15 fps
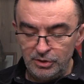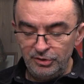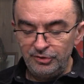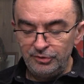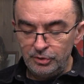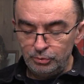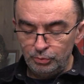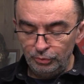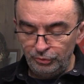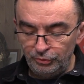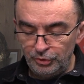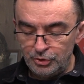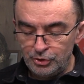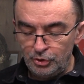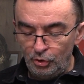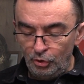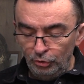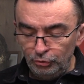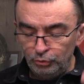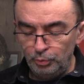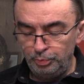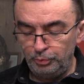instytucji czy
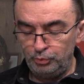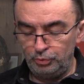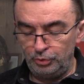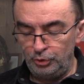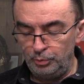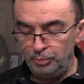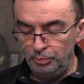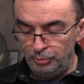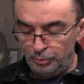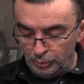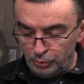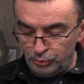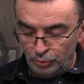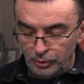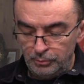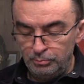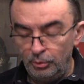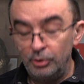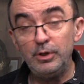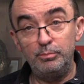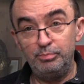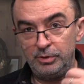osób, których, którym
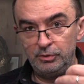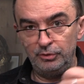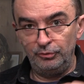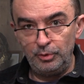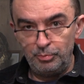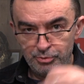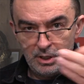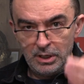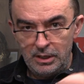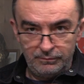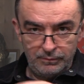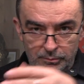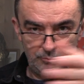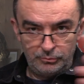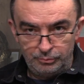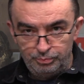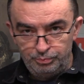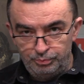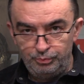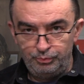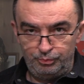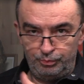moje pieniądze przelewam. No,
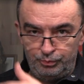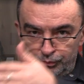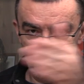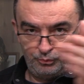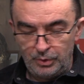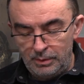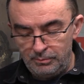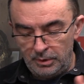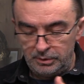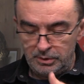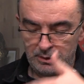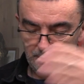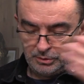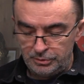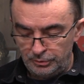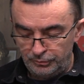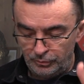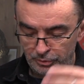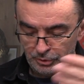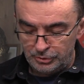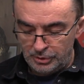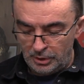w ramach jakichś
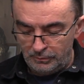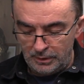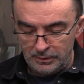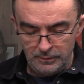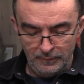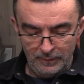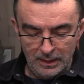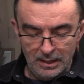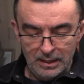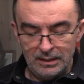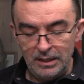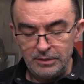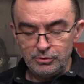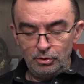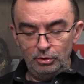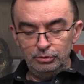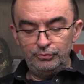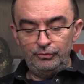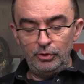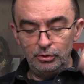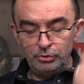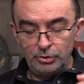swoich działań, lecz
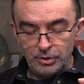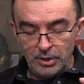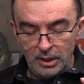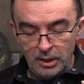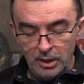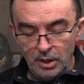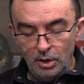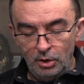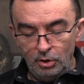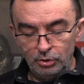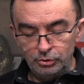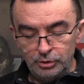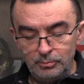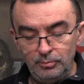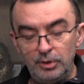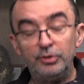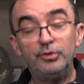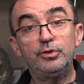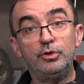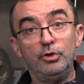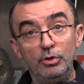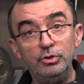odwrotnie o tym,
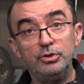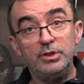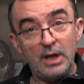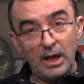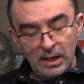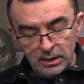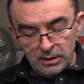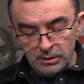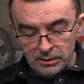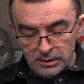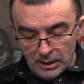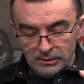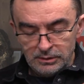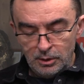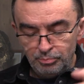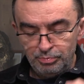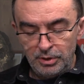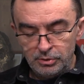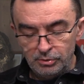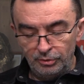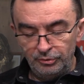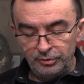skąd ja je te
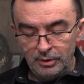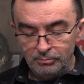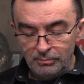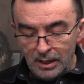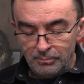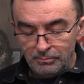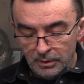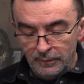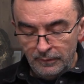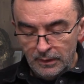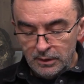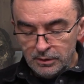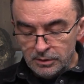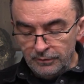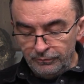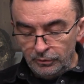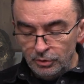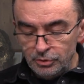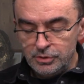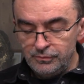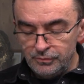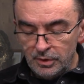pieniądze mam. Nie
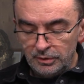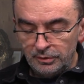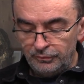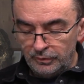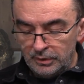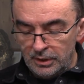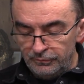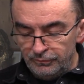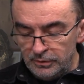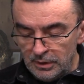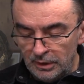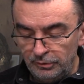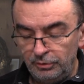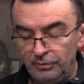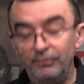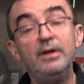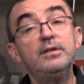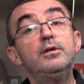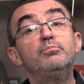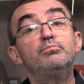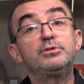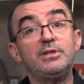wchodzi więc w grę
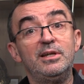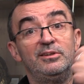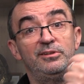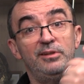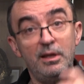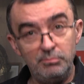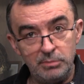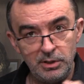finansowanie przeze